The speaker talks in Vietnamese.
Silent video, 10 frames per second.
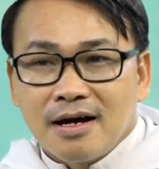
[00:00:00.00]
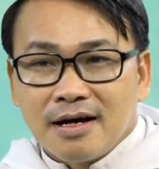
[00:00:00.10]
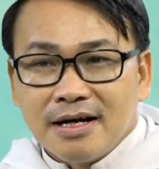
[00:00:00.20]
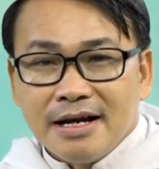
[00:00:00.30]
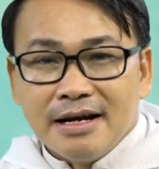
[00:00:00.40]

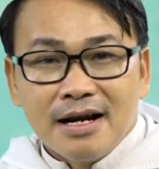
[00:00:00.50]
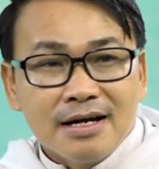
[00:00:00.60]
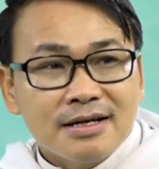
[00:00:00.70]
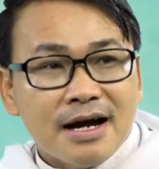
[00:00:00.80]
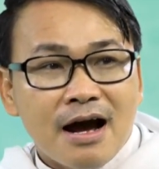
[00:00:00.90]
để
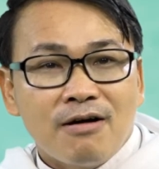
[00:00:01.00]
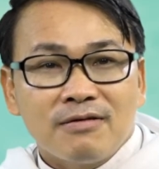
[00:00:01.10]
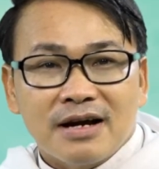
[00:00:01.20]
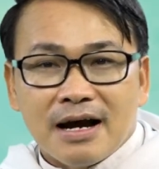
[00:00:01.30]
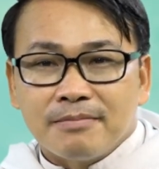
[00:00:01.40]
nâng cao
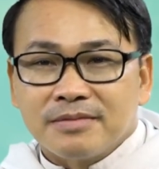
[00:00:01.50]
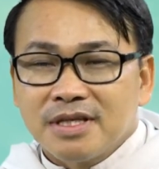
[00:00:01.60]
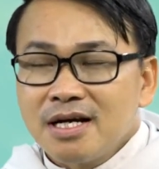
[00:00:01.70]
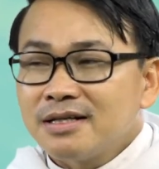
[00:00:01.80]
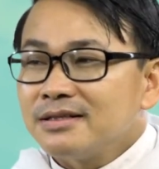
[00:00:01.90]
cảm
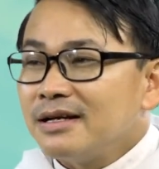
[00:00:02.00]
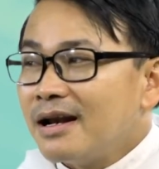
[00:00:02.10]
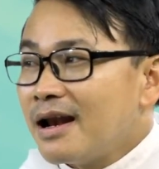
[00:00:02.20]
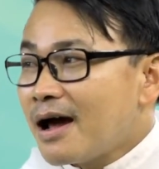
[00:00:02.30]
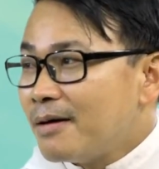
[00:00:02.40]
thức
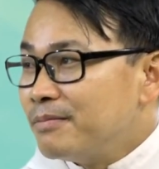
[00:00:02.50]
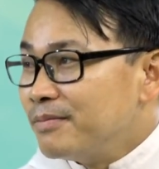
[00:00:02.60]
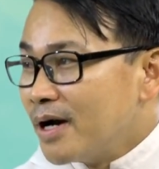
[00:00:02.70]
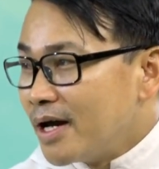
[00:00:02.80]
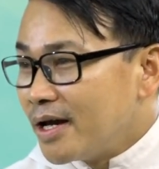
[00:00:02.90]

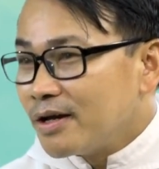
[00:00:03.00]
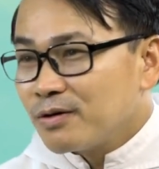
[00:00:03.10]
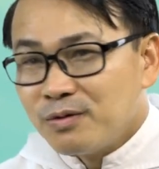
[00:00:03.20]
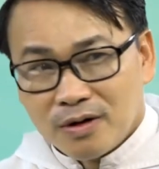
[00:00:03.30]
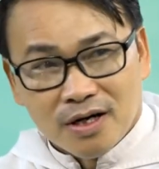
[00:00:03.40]
làm mẹ
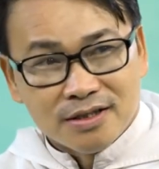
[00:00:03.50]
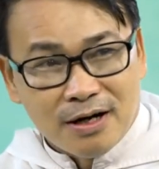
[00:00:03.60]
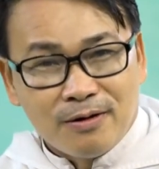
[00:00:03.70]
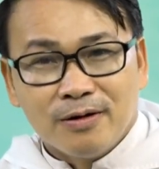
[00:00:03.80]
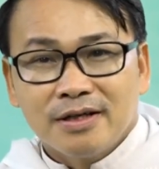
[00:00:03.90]
của
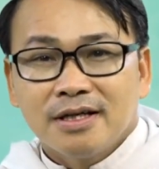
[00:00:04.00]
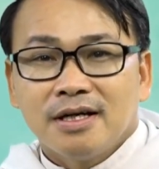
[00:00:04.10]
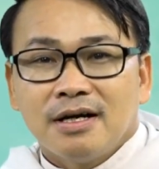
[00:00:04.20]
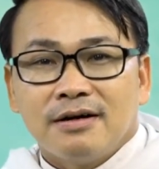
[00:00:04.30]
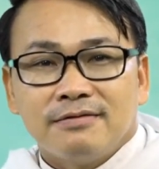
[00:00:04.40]
giáo hội
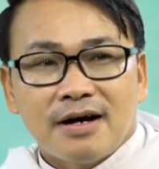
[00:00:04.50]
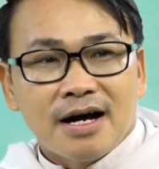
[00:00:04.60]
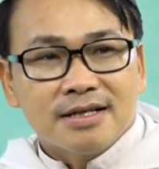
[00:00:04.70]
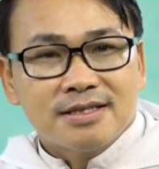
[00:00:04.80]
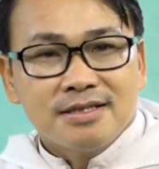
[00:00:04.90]

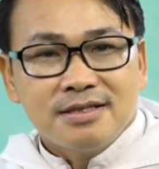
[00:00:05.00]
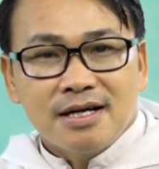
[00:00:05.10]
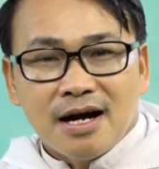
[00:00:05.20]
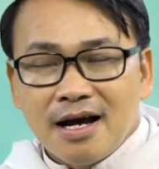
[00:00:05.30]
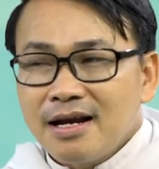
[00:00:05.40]
và thứ
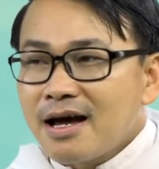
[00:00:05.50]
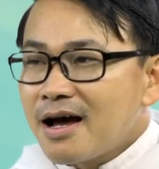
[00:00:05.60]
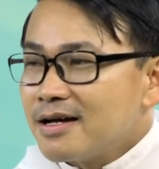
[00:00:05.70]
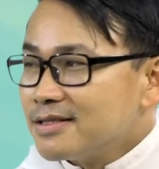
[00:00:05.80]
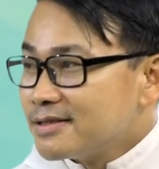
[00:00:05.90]
hai
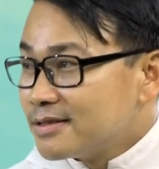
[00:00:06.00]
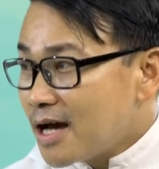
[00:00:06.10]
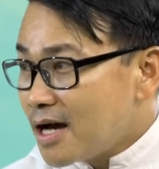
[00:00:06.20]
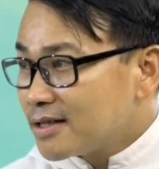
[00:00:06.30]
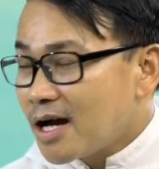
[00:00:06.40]
là
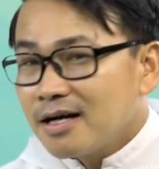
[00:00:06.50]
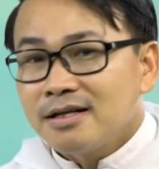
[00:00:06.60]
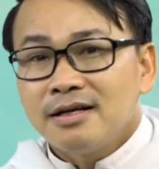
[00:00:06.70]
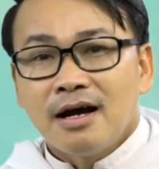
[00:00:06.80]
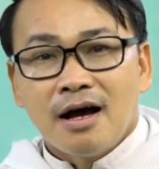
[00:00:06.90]
gia
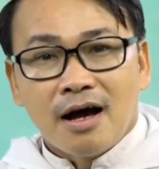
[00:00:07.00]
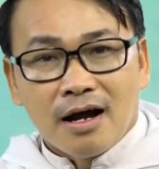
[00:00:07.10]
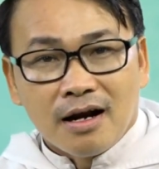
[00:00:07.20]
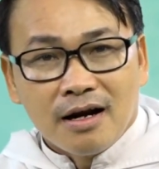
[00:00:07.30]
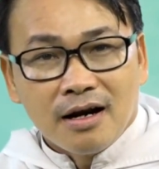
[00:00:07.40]
tăng
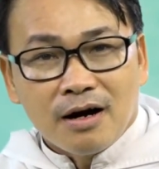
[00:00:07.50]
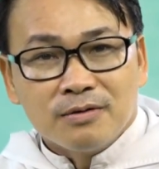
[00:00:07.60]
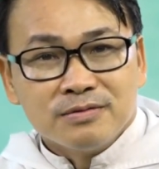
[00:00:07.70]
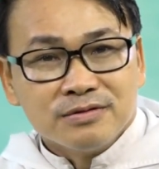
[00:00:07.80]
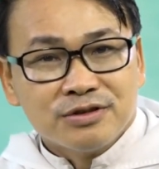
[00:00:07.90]

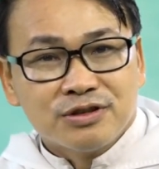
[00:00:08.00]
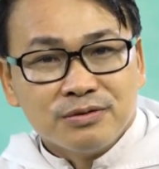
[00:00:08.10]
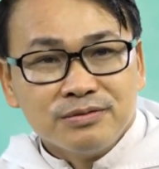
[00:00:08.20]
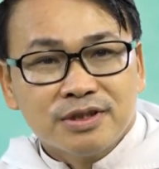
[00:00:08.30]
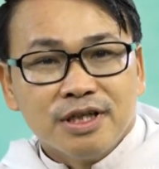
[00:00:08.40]
lòng
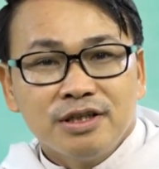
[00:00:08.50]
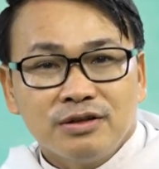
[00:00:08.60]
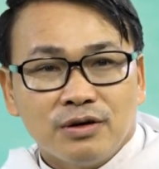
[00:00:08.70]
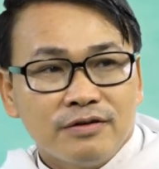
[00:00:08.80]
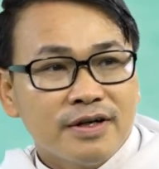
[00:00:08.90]
sùng
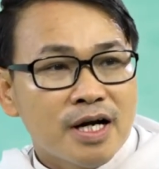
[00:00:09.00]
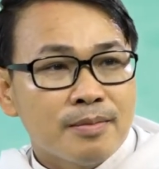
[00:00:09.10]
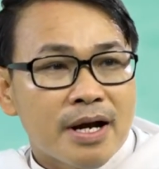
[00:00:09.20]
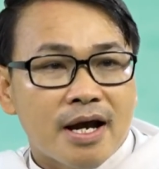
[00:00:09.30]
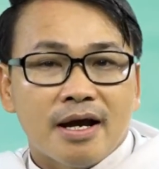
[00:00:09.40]
kính đối với
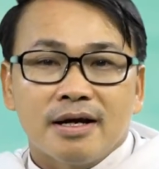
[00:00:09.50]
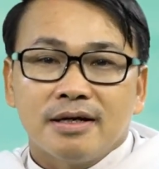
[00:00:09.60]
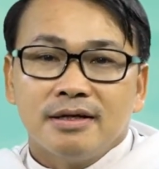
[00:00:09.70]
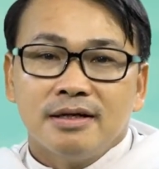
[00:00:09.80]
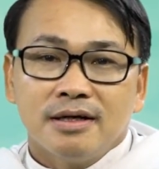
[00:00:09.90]
Đức Mẹ
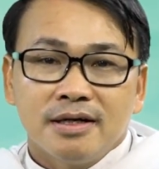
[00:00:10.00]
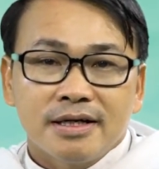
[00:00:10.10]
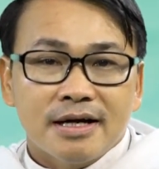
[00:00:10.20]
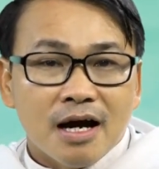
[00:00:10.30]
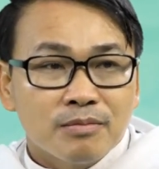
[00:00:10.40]
nơi
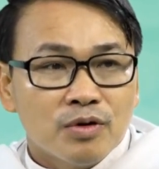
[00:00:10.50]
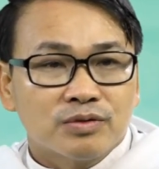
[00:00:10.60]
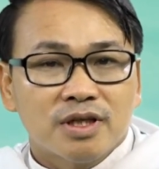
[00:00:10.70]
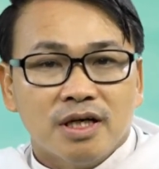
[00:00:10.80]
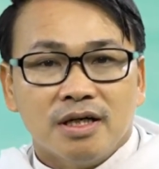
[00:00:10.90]
các mục
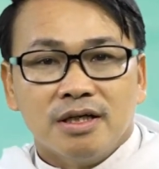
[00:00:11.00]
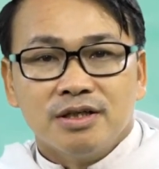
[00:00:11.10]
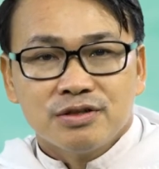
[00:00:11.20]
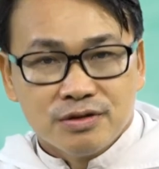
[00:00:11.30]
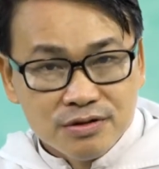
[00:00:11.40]
tử,
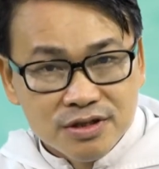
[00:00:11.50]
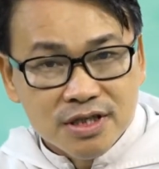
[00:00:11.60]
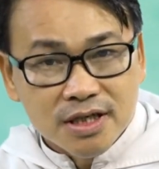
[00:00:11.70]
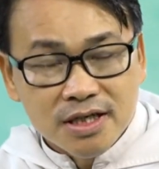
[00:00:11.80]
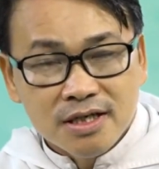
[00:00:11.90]
tu
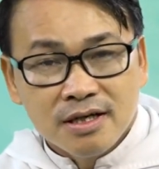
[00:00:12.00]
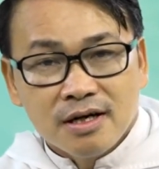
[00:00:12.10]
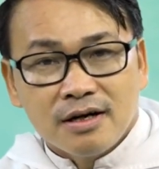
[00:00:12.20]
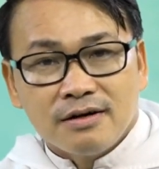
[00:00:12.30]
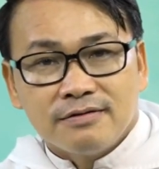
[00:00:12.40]
sĩ
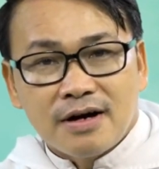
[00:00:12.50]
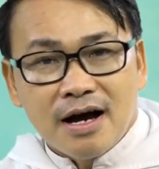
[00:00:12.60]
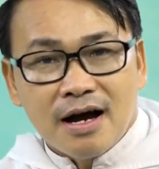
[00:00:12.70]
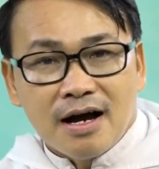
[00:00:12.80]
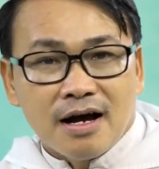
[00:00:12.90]

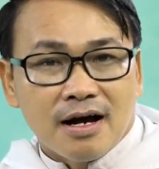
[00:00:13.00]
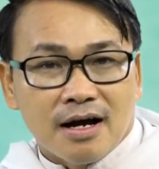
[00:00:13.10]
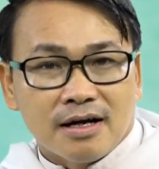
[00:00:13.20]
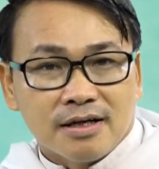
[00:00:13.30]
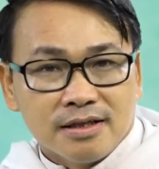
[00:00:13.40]

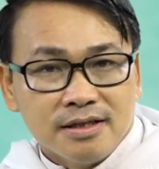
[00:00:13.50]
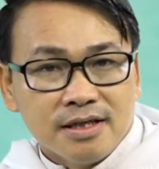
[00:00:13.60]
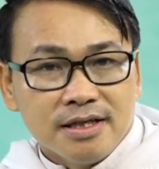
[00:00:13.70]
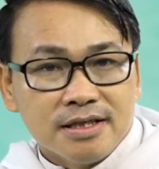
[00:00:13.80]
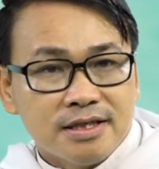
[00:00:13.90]
và
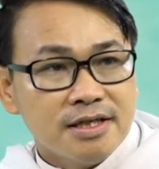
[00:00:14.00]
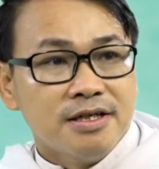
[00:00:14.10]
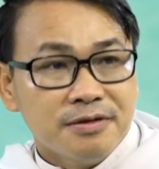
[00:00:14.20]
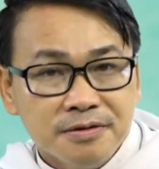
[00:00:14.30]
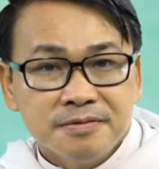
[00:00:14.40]
người tín
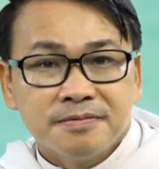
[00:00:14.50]
hữu.